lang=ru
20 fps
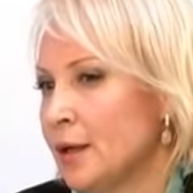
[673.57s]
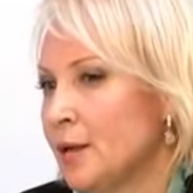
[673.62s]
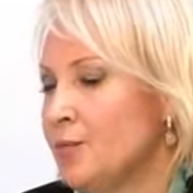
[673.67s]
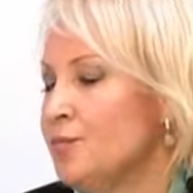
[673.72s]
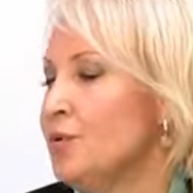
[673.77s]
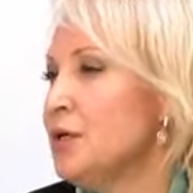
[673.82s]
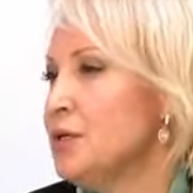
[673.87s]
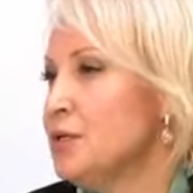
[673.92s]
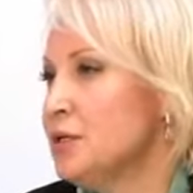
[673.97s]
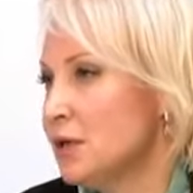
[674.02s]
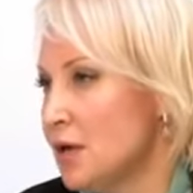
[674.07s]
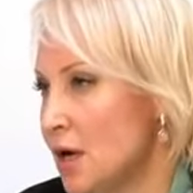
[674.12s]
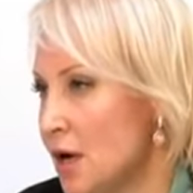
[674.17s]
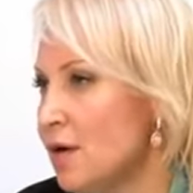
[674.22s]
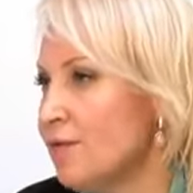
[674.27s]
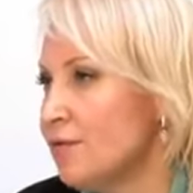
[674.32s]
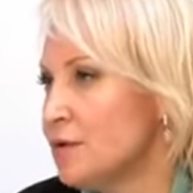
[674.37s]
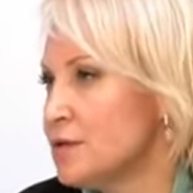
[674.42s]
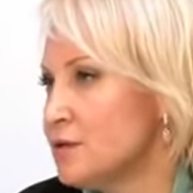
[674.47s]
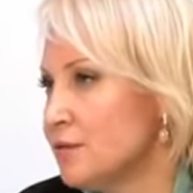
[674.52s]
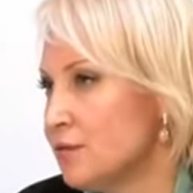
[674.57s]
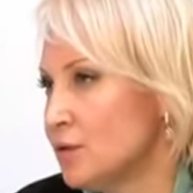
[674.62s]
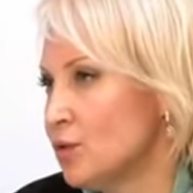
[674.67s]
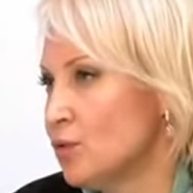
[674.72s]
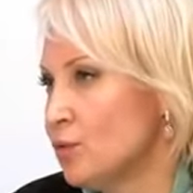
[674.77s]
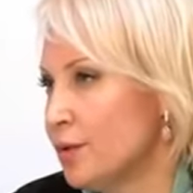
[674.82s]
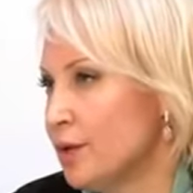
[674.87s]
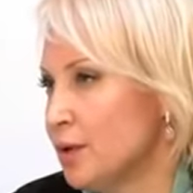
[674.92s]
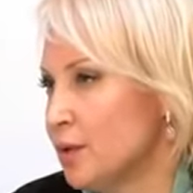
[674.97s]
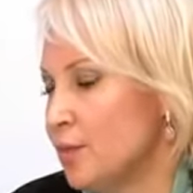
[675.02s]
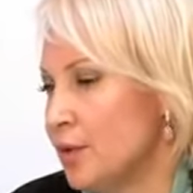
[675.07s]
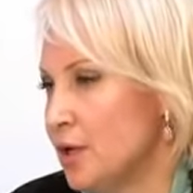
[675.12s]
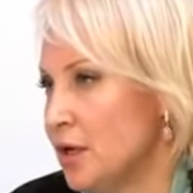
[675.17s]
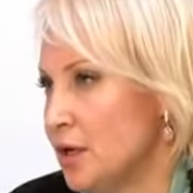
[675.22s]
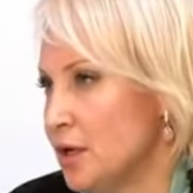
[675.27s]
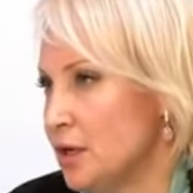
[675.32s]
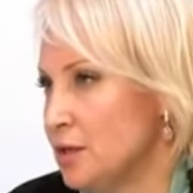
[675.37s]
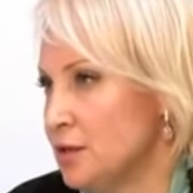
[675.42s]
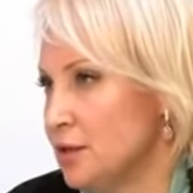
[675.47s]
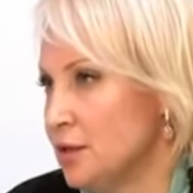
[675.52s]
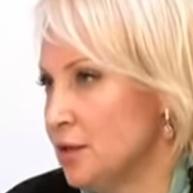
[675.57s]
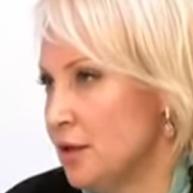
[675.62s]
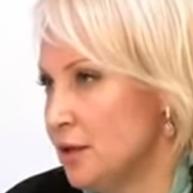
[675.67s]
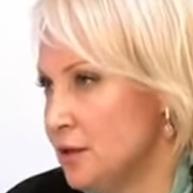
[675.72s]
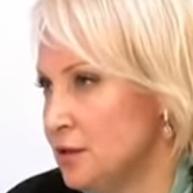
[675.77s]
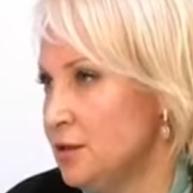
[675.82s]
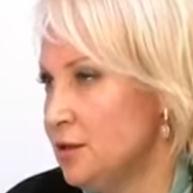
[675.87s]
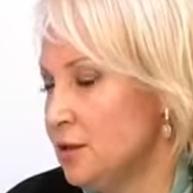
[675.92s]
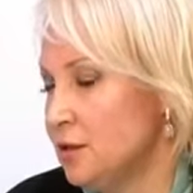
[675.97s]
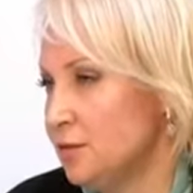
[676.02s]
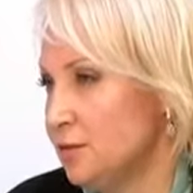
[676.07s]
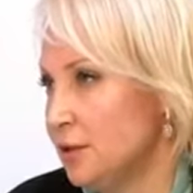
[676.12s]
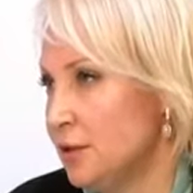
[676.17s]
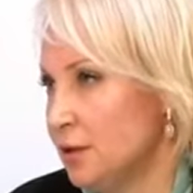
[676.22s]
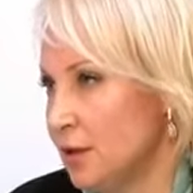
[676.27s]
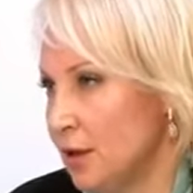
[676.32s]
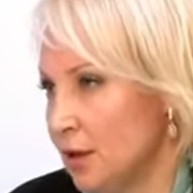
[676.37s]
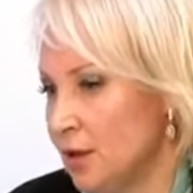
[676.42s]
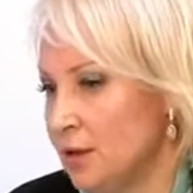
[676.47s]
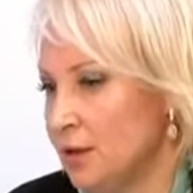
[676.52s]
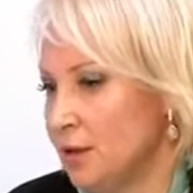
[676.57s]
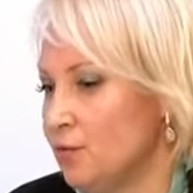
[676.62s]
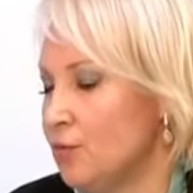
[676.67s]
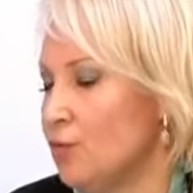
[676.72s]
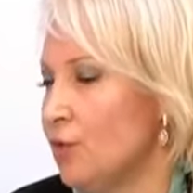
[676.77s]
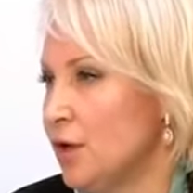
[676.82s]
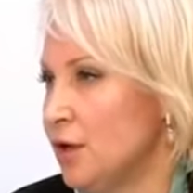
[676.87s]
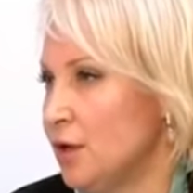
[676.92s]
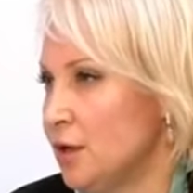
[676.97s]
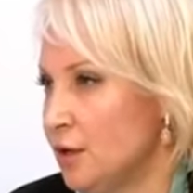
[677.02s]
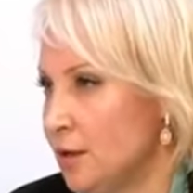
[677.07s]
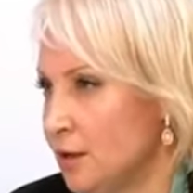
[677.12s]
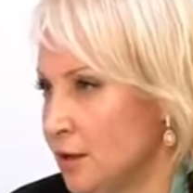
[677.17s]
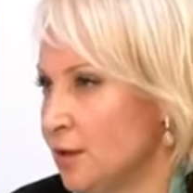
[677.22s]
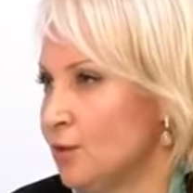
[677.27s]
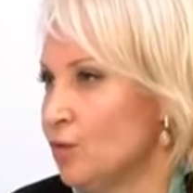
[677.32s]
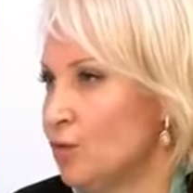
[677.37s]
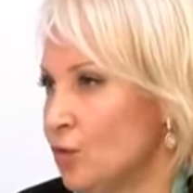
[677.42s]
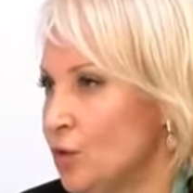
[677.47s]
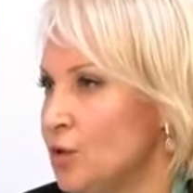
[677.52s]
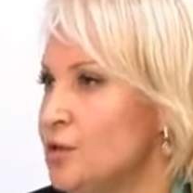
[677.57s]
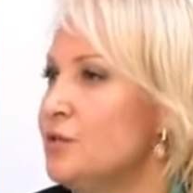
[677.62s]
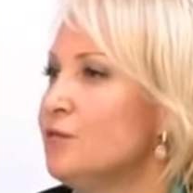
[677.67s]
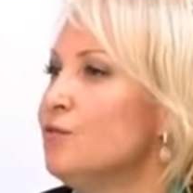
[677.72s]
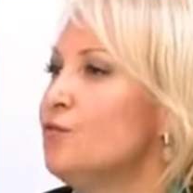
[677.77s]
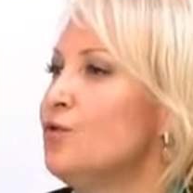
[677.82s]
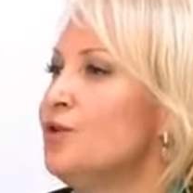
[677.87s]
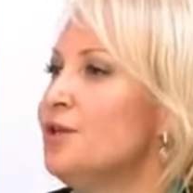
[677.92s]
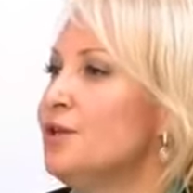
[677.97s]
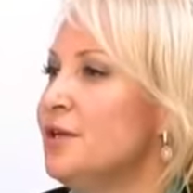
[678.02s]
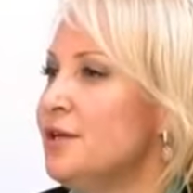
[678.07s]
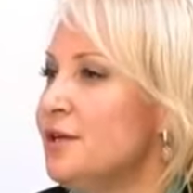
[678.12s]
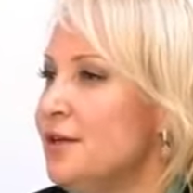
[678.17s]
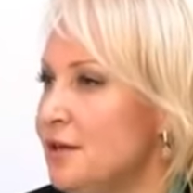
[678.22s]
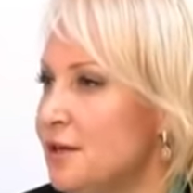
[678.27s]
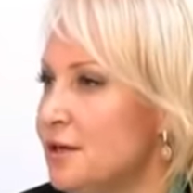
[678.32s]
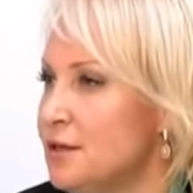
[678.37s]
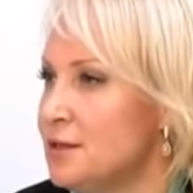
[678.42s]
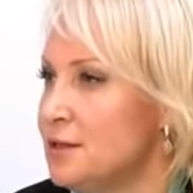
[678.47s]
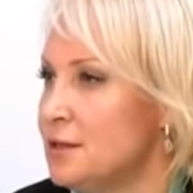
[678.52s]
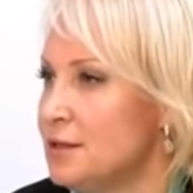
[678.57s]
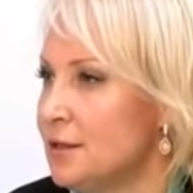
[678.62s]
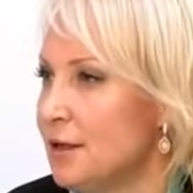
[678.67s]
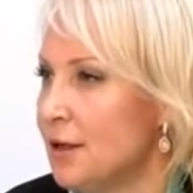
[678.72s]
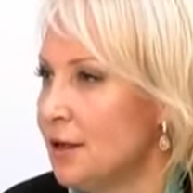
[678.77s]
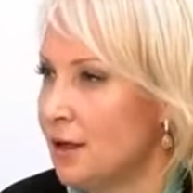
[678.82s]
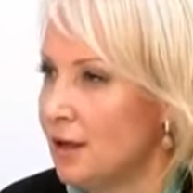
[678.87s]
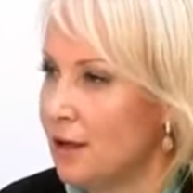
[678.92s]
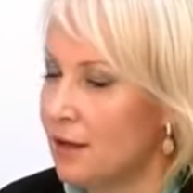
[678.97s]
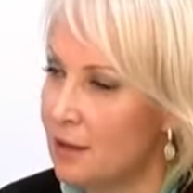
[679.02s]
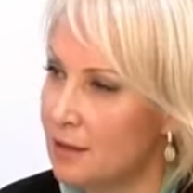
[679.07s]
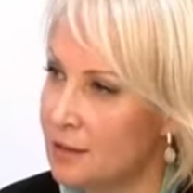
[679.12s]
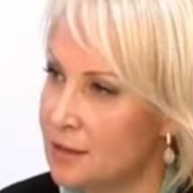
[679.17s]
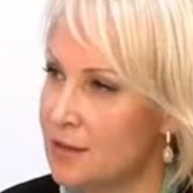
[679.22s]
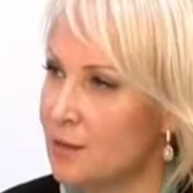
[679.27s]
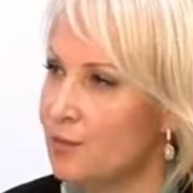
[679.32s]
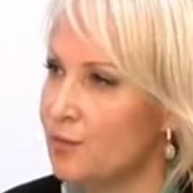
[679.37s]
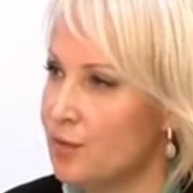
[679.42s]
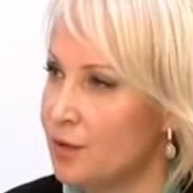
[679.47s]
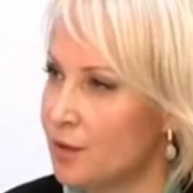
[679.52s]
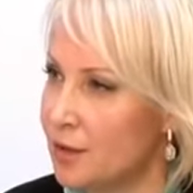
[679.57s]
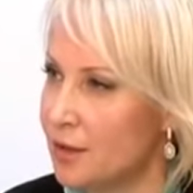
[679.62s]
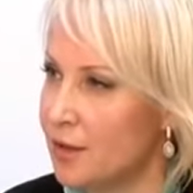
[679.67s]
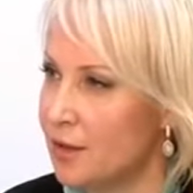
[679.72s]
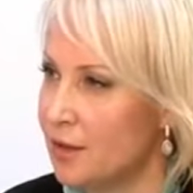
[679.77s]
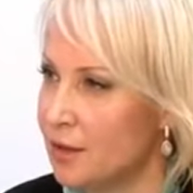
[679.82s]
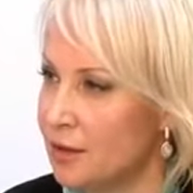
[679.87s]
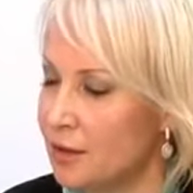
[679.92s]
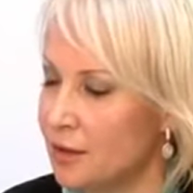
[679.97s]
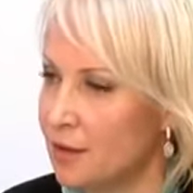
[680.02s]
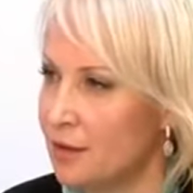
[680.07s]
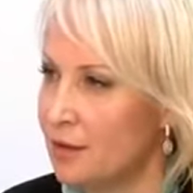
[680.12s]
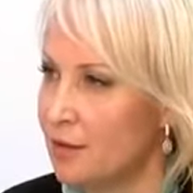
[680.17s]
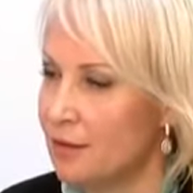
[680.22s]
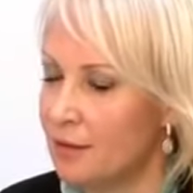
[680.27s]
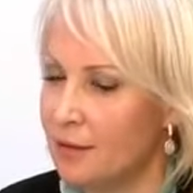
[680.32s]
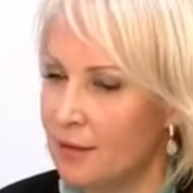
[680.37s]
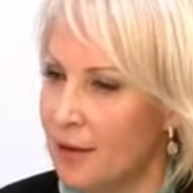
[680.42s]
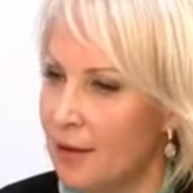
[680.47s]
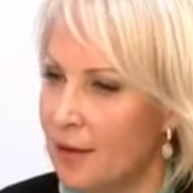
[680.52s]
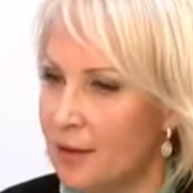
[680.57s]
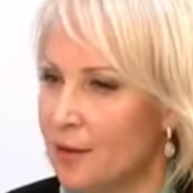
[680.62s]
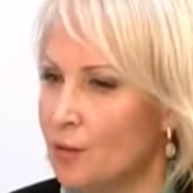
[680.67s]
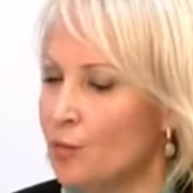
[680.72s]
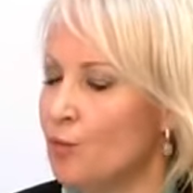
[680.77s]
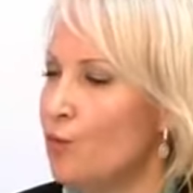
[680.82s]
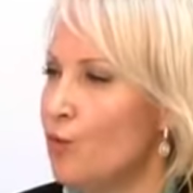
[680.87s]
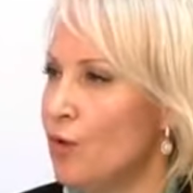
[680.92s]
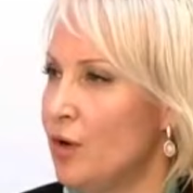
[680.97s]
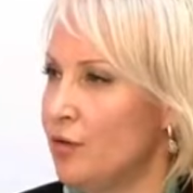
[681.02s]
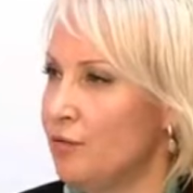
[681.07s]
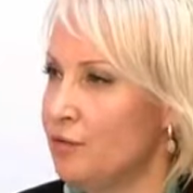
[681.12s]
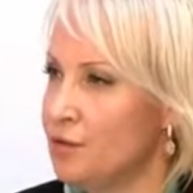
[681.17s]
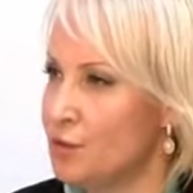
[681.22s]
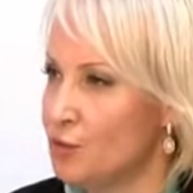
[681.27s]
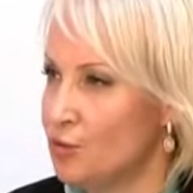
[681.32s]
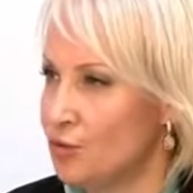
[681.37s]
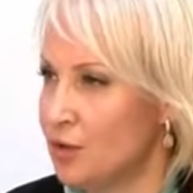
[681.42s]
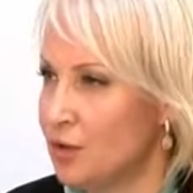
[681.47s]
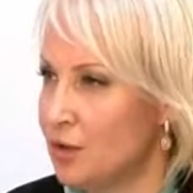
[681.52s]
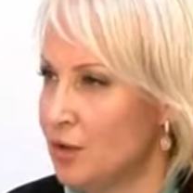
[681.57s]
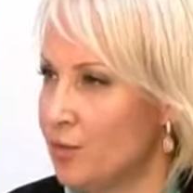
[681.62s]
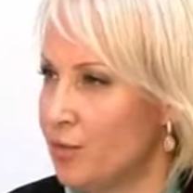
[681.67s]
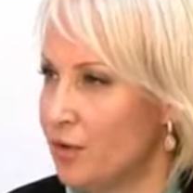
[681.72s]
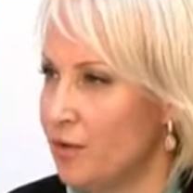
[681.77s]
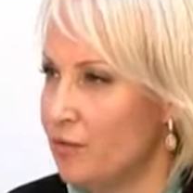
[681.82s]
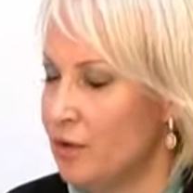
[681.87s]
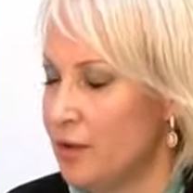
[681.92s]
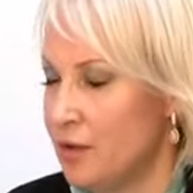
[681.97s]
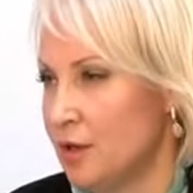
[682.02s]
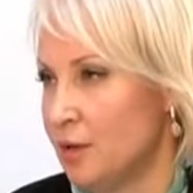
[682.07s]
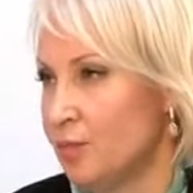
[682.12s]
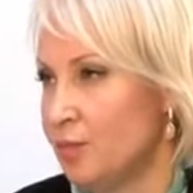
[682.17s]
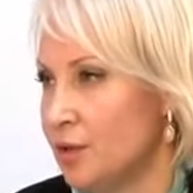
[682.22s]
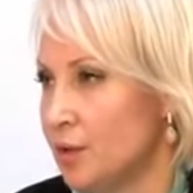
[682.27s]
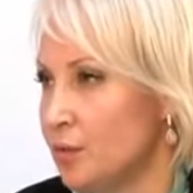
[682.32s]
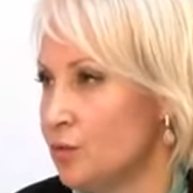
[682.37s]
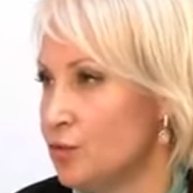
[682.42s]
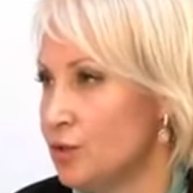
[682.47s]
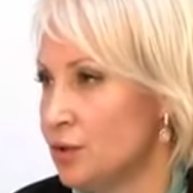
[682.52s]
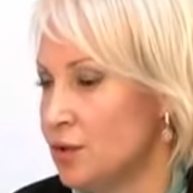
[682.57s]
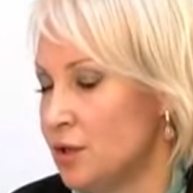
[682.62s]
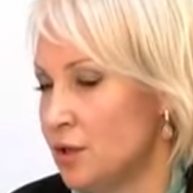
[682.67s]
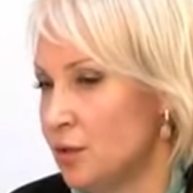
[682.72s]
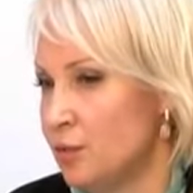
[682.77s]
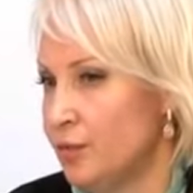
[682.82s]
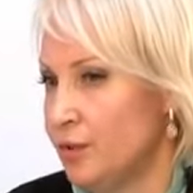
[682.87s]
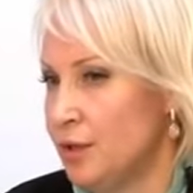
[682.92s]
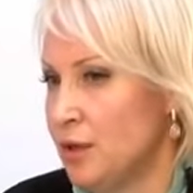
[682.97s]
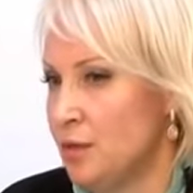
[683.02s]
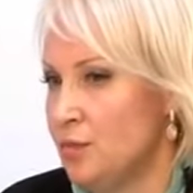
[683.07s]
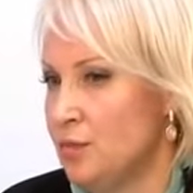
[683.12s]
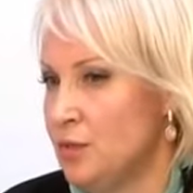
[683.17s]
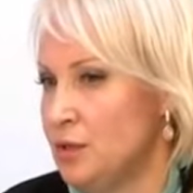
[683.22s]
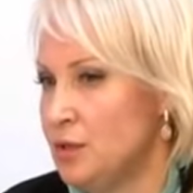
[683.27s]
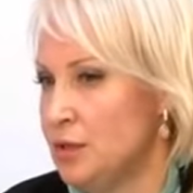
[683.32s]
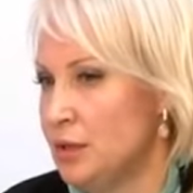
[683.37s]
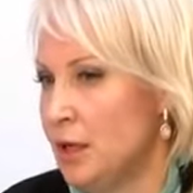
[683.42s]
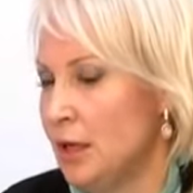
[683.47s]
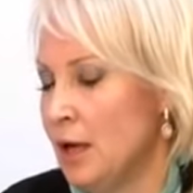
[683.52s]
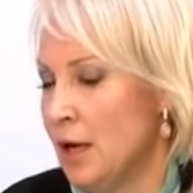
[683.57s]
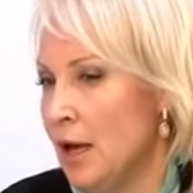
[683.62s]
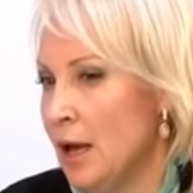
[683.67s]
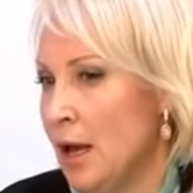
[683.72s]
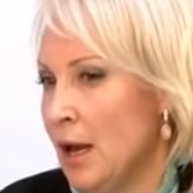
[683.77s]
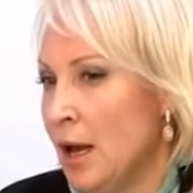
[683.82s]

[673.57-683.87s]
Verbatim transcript: перестраивать свое предприятие, ориентировать на того клиента, который сегодня есть, а забыть каких-то там более высоких направлениях, потому что нет потребителя.